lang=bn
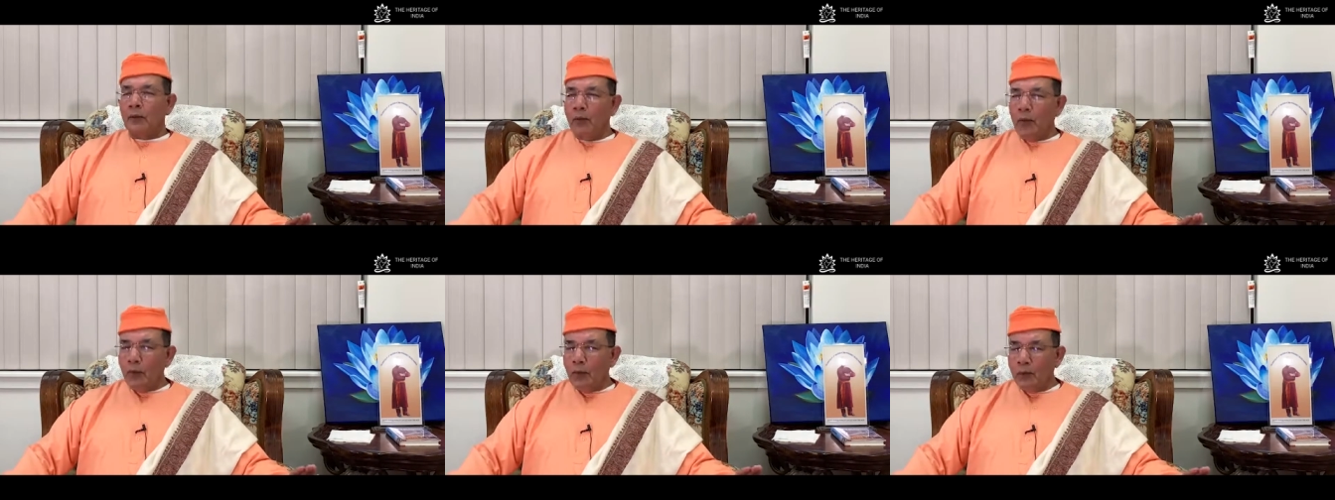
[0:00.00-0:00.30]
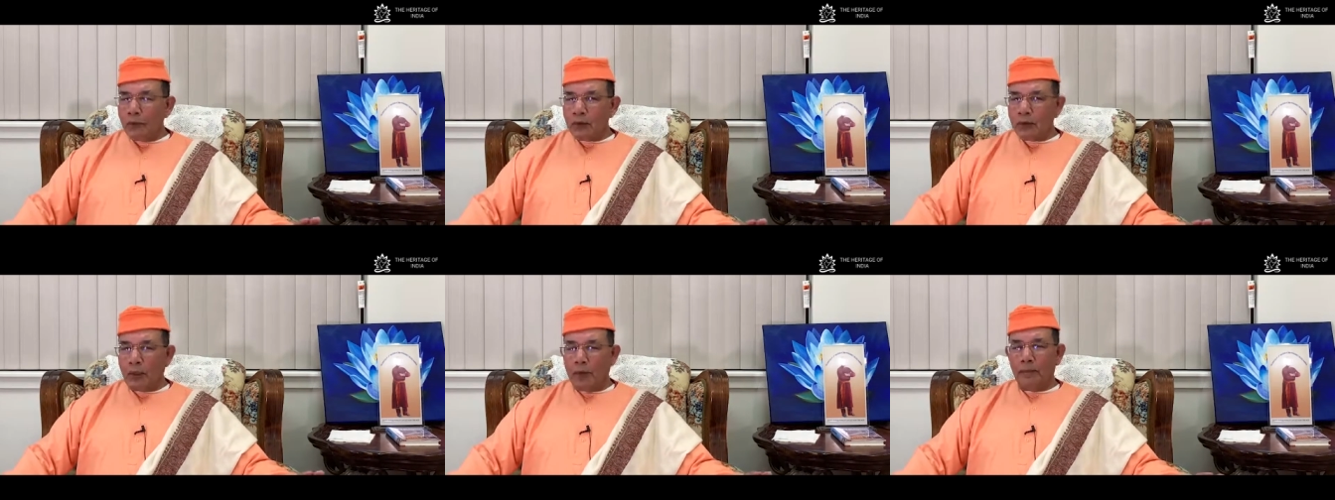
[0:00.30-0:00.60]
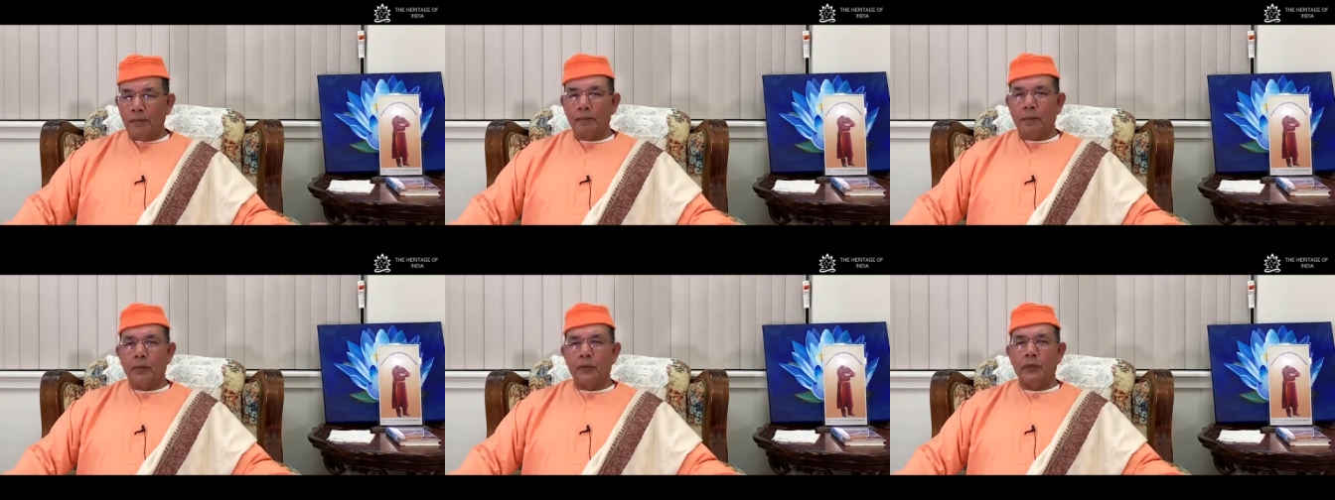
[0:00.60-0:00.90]
কোনো
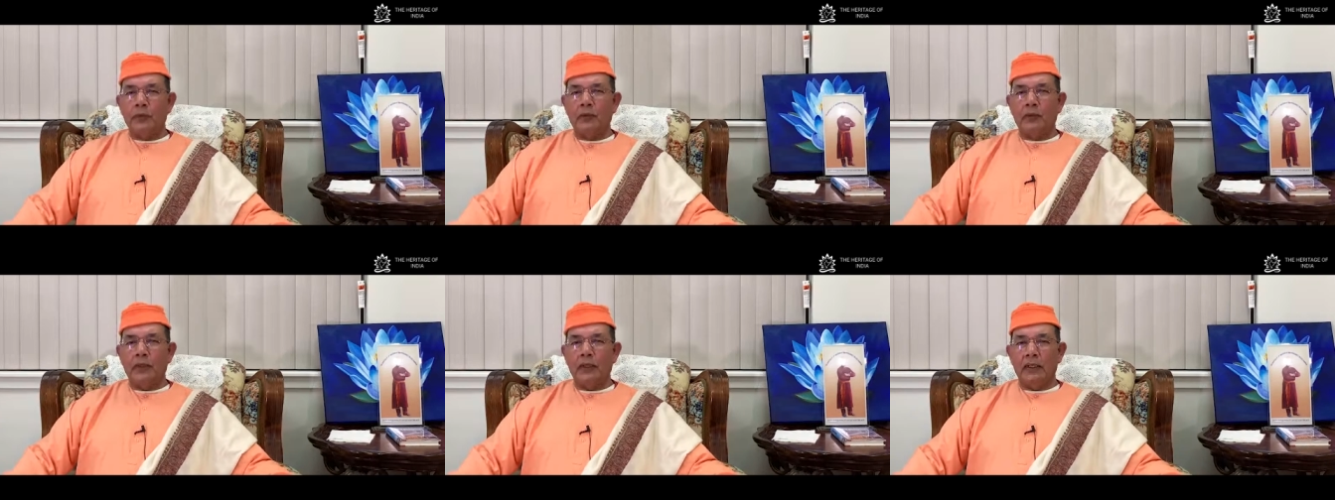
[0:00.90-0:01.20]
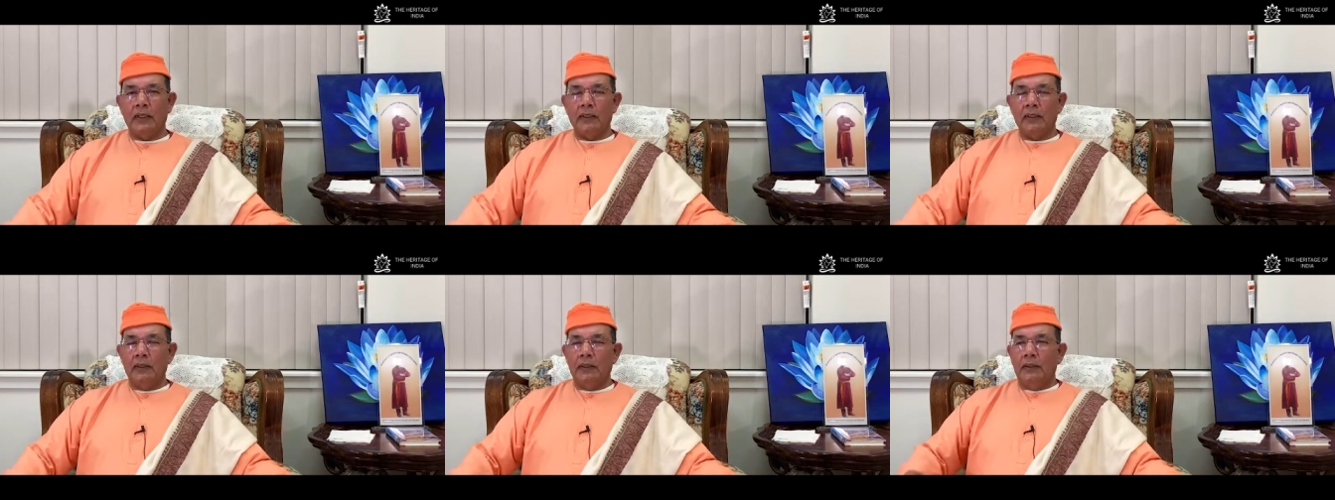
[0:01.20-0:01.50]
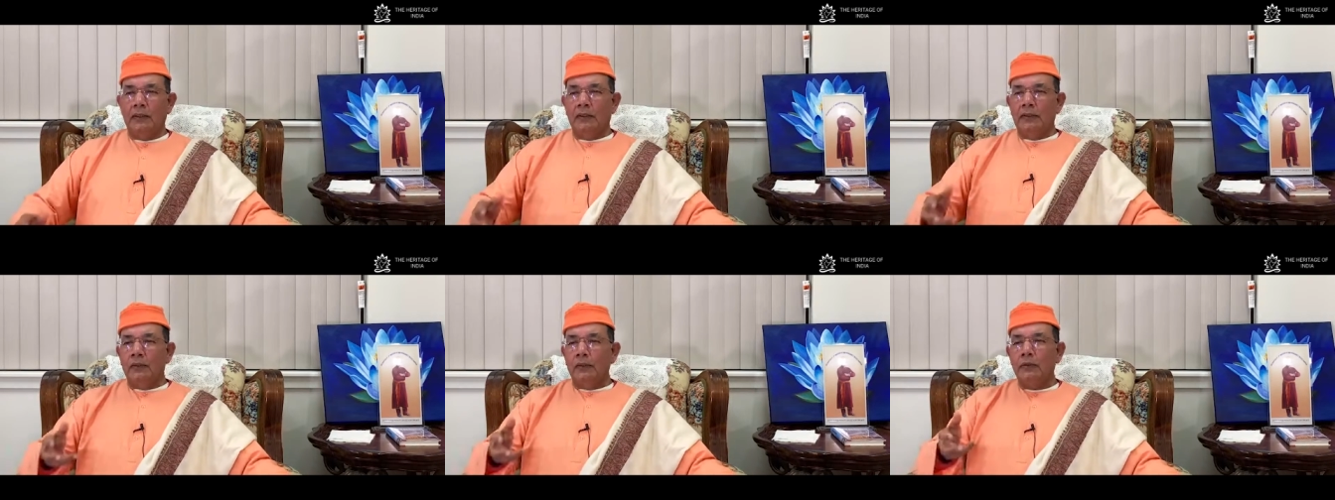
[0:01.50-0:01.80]
সম্পর্ক নেই
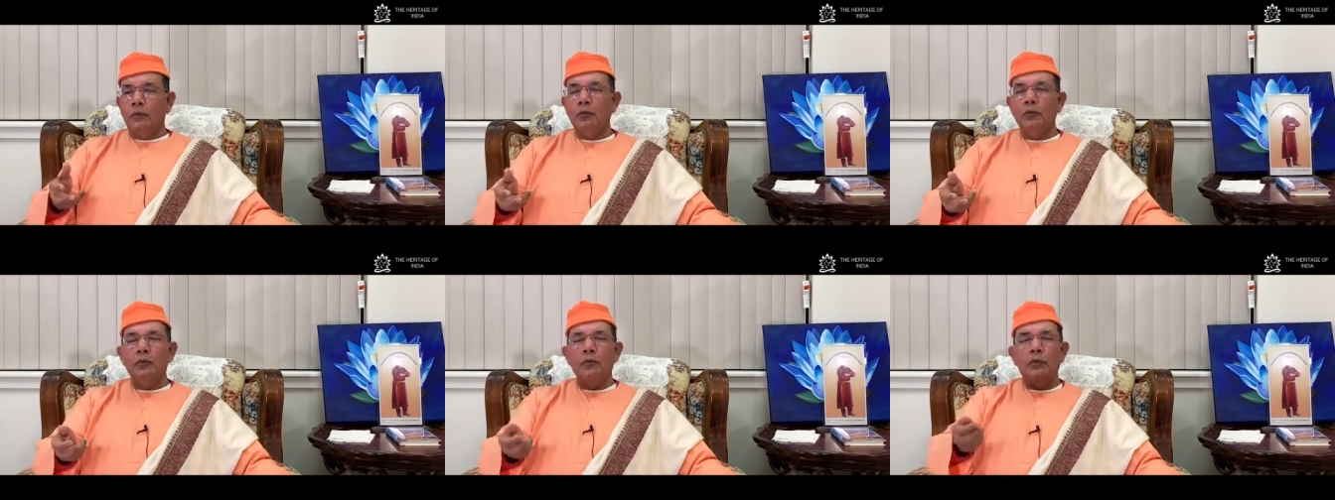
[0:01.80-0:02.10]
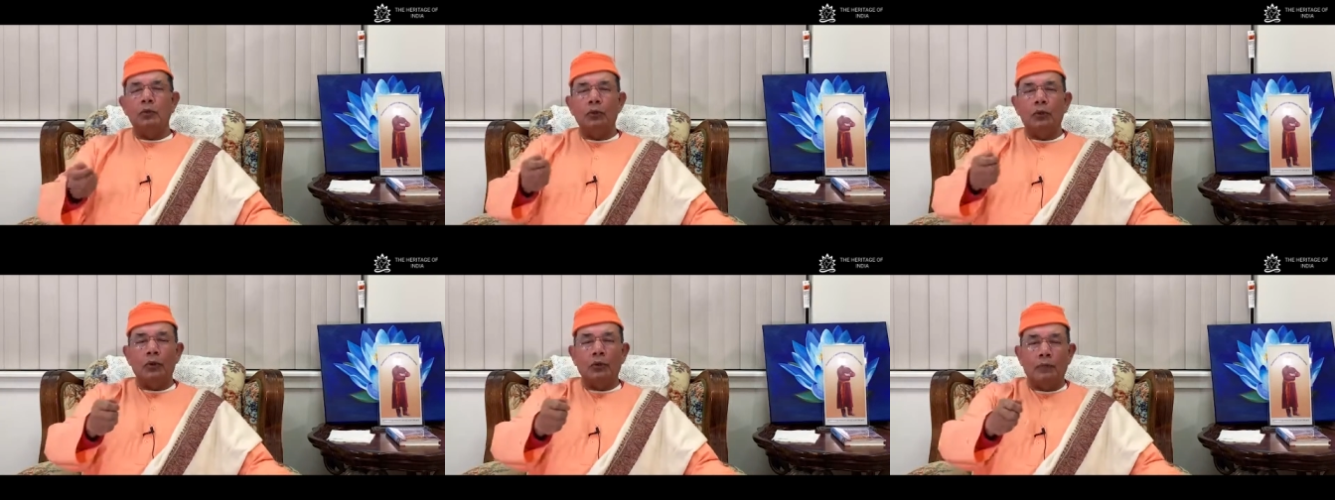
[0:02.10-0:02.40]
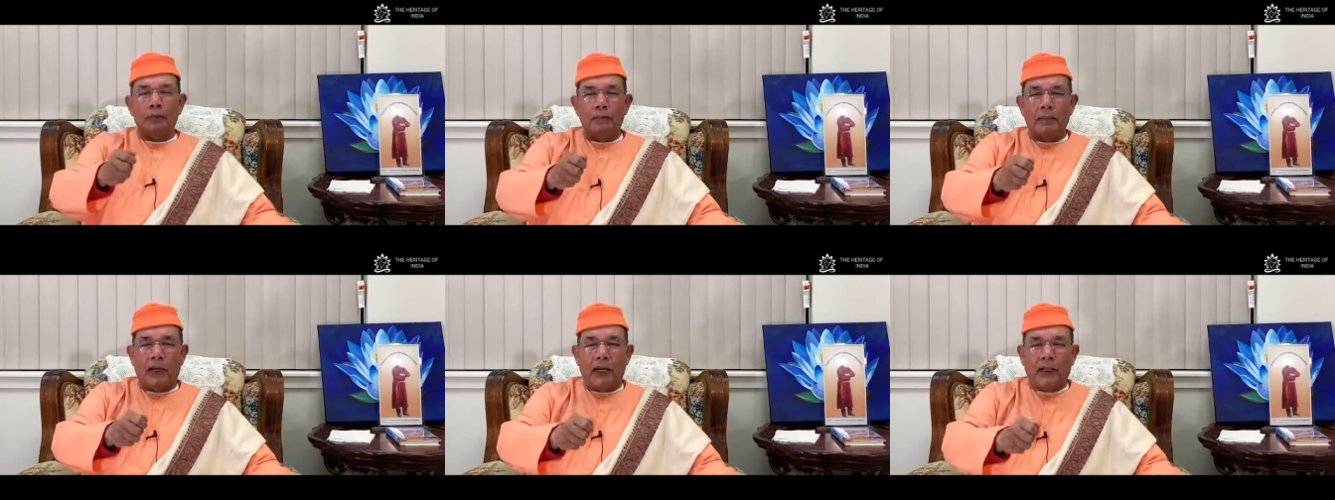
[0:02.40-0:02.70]
দুমুঠো
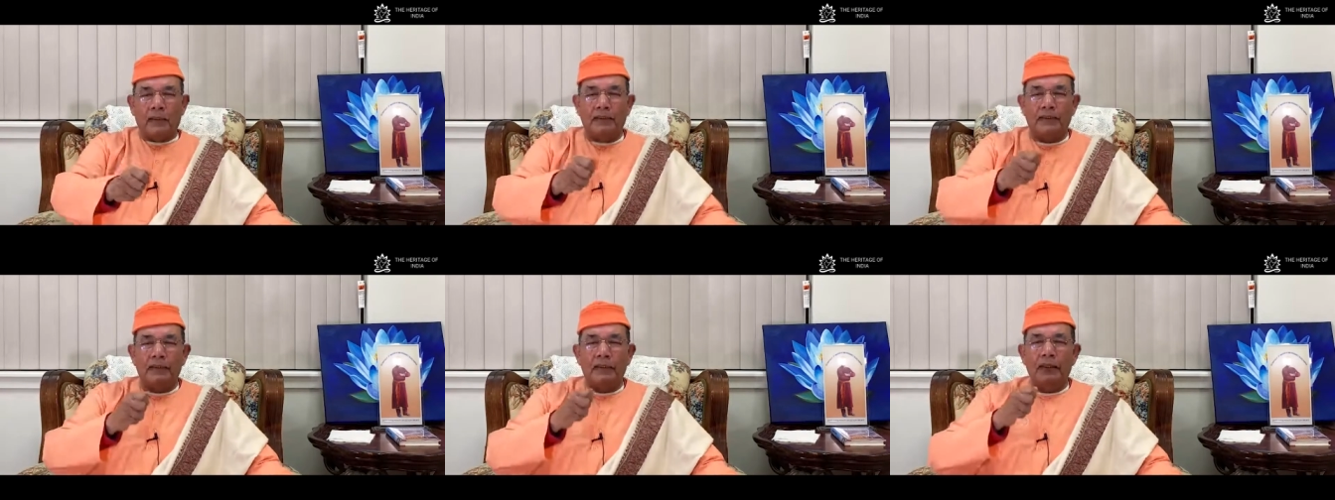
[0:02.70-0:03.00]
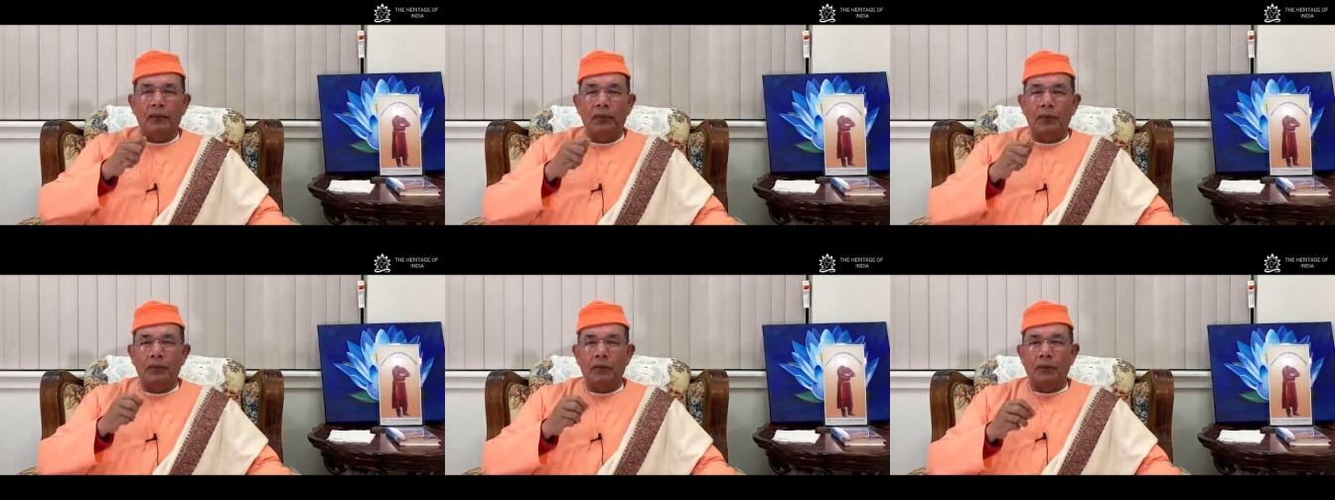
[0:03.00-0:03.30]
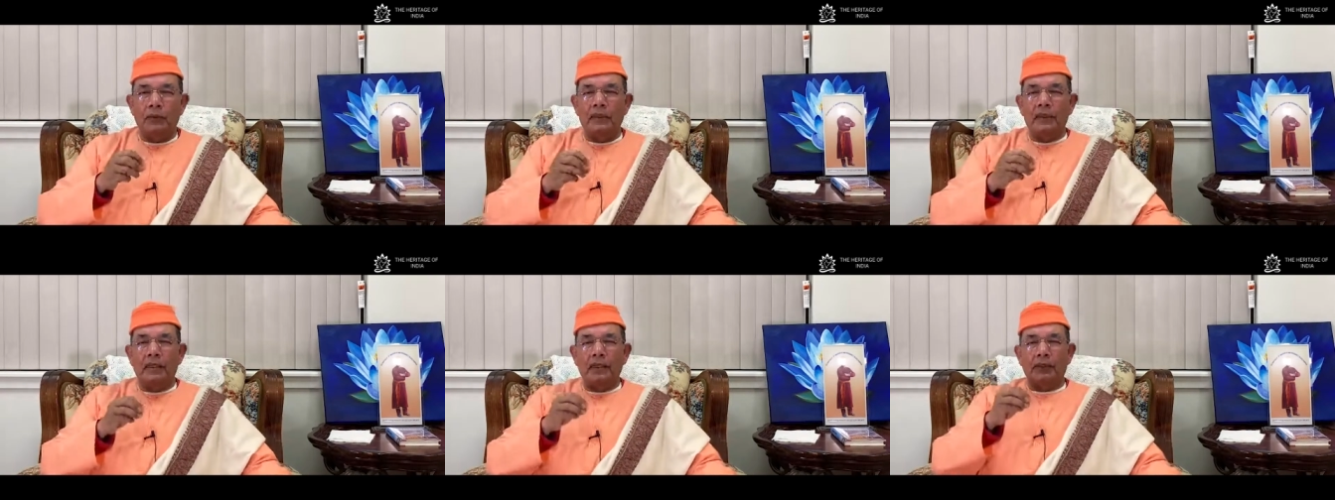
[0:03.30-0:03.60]
ভাত দিল
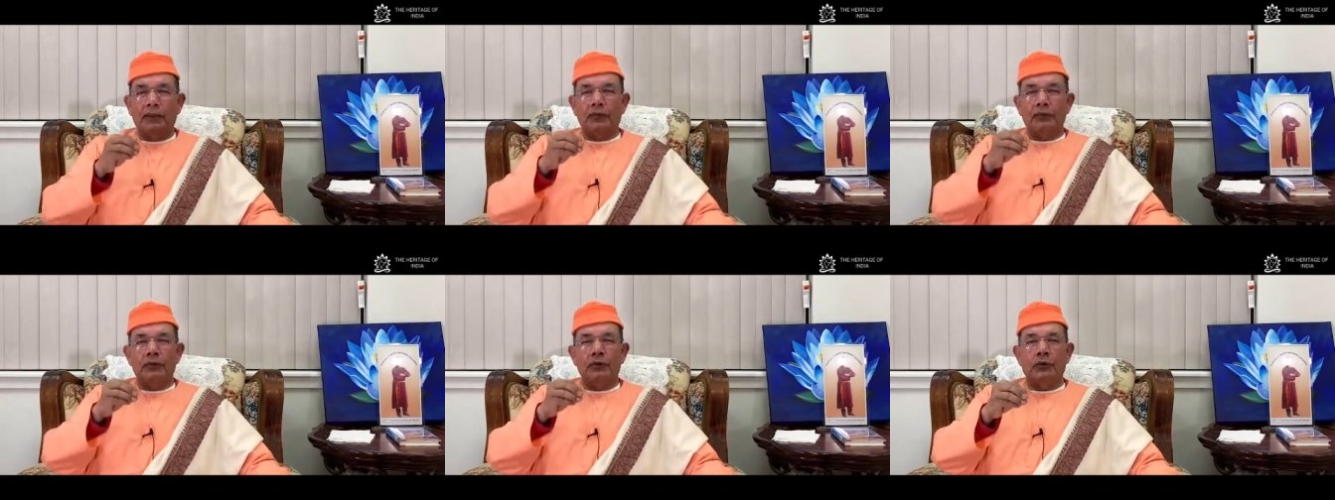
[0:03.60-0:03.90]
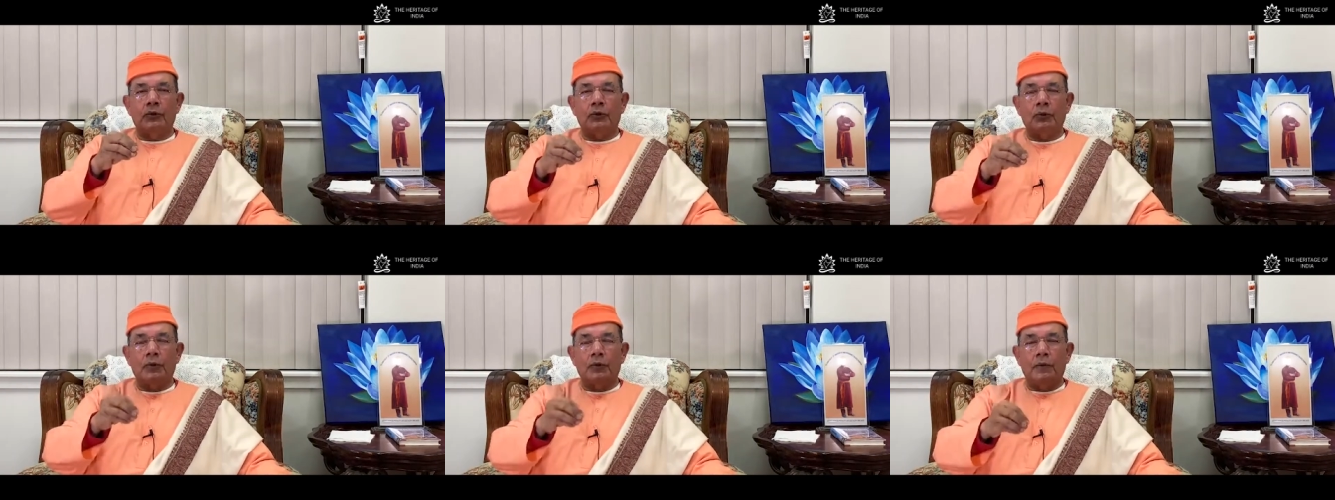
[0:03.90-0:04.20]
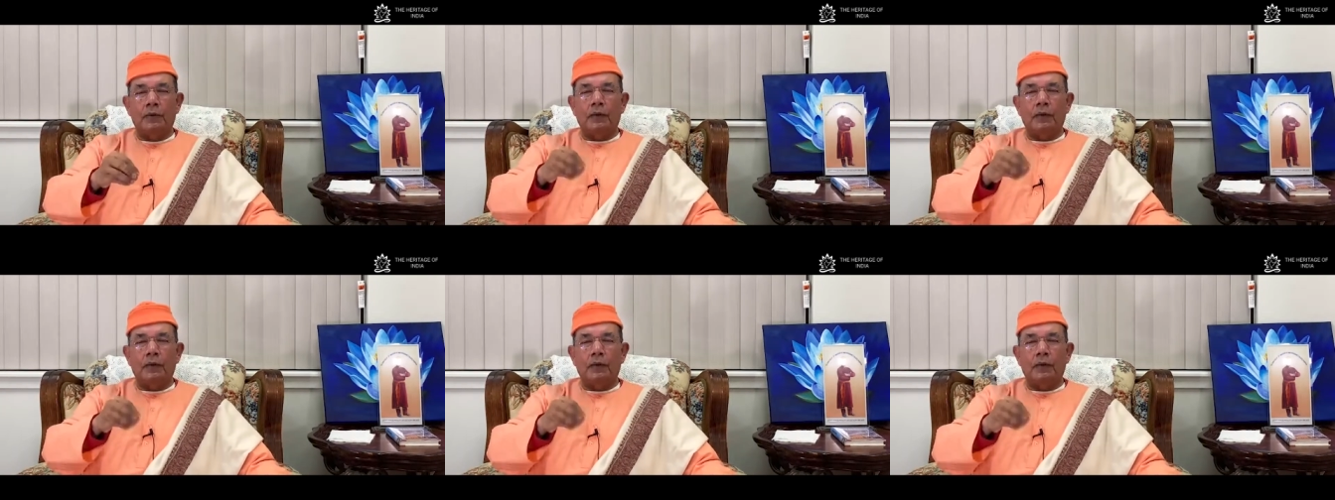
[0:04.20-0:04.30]
কি একটা ছোট